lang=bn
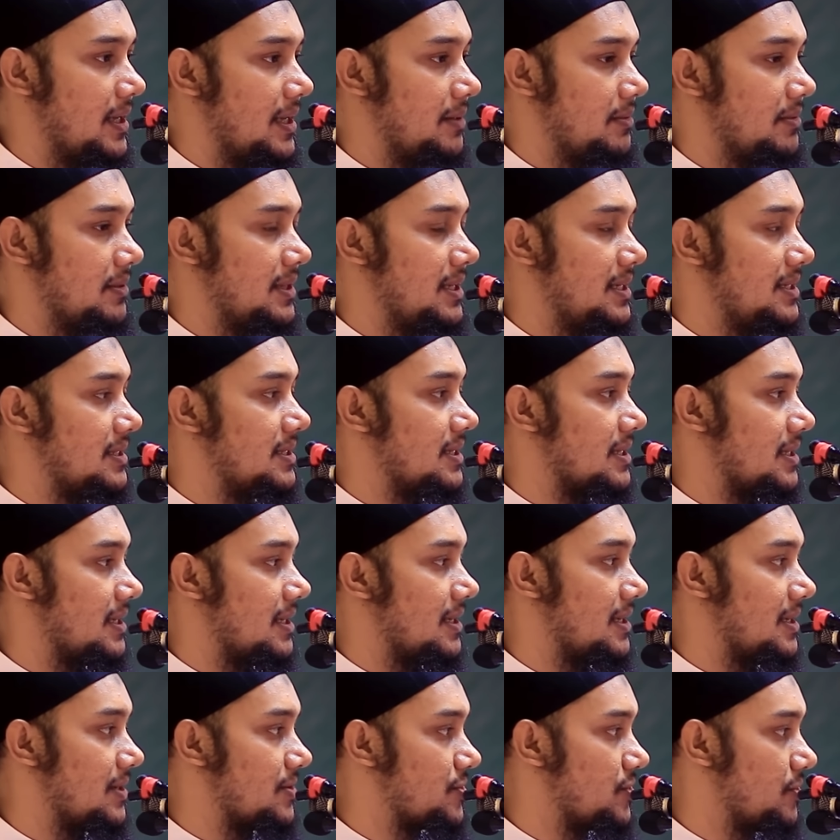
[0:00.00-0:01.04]
এবং দিনটাকে
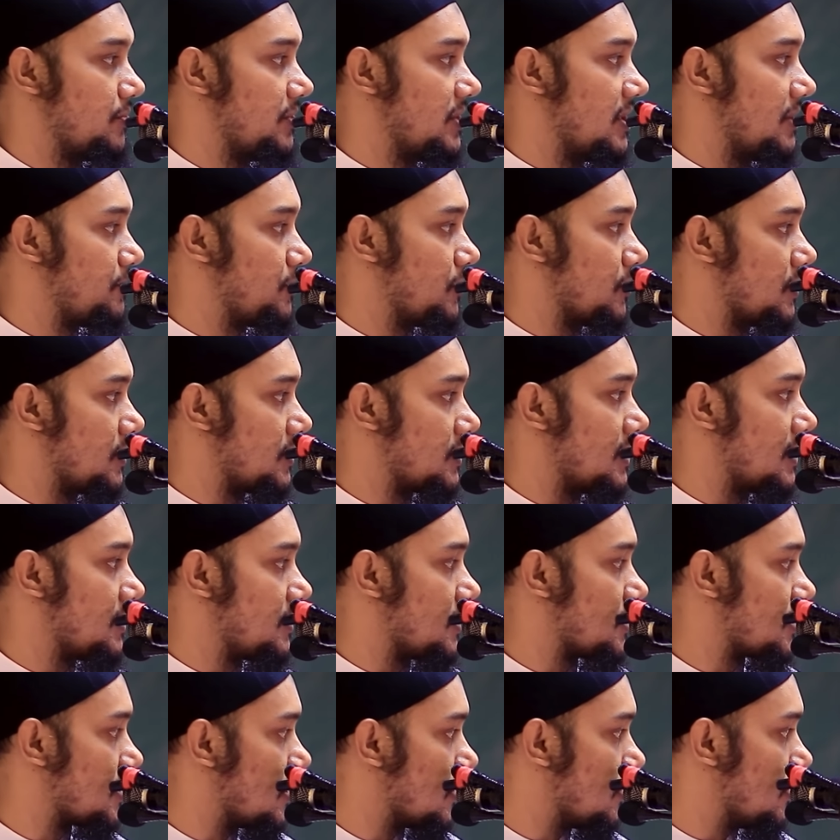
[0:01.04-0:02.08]
আল্লাহর জমিনের প্রতিষ্ঠার
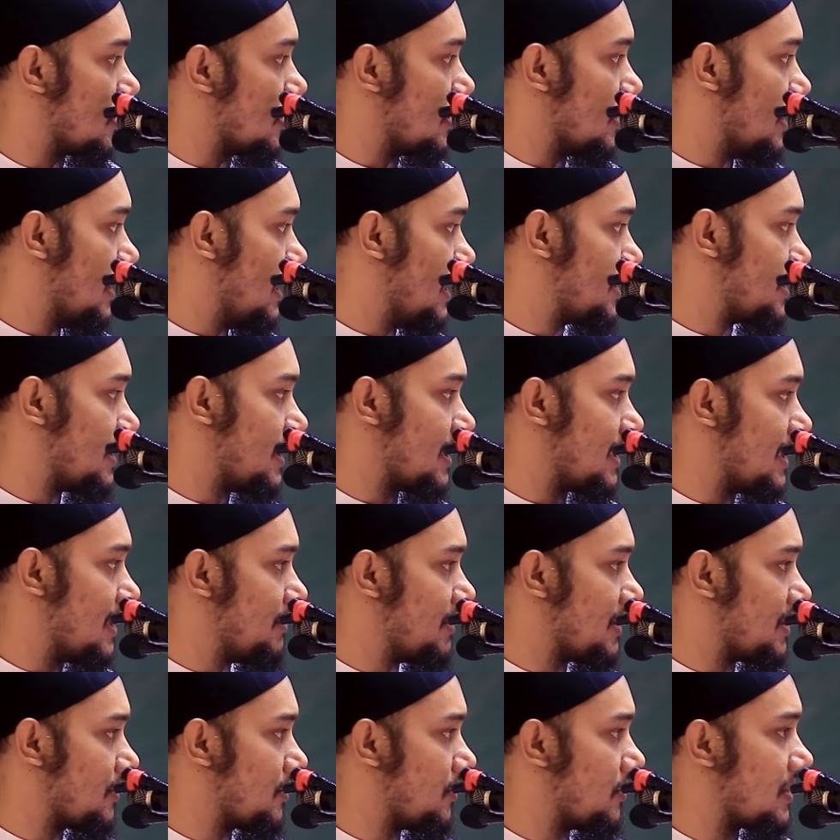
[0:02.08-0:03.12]
চেষ্টা করা এছাড়া কি
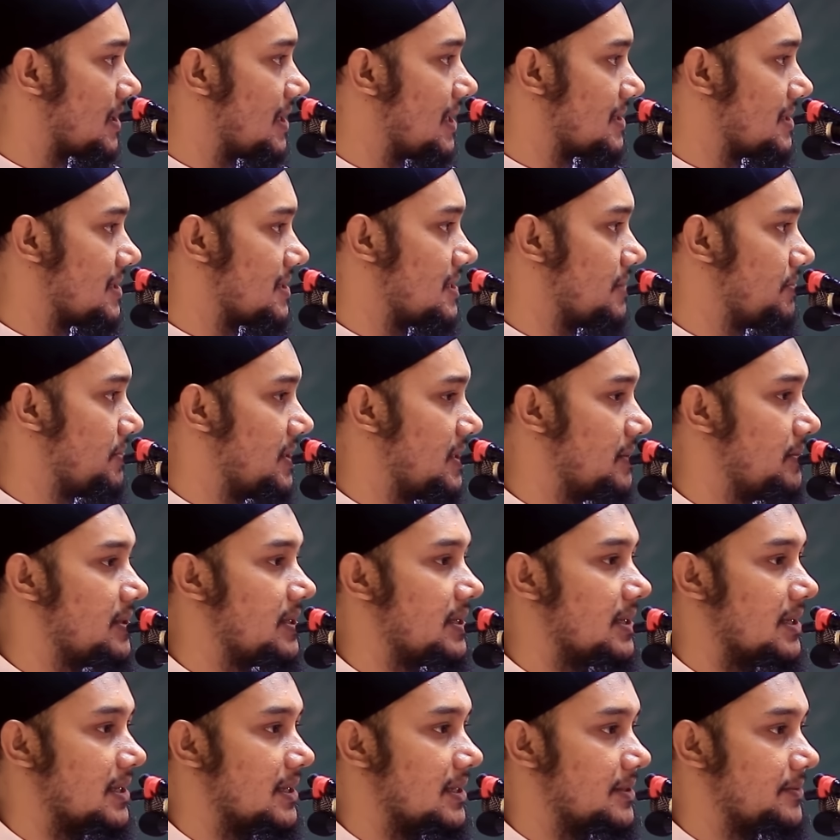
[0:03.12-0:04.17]
আমাদের কোনো কাজ আছে
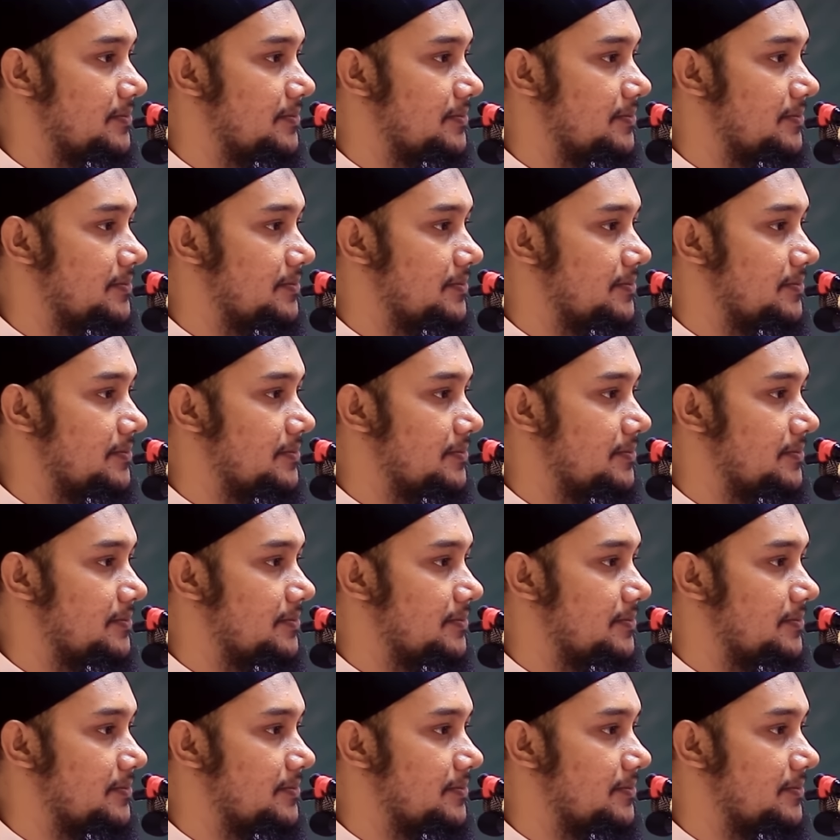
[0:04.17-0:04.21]
পৃথিবীতে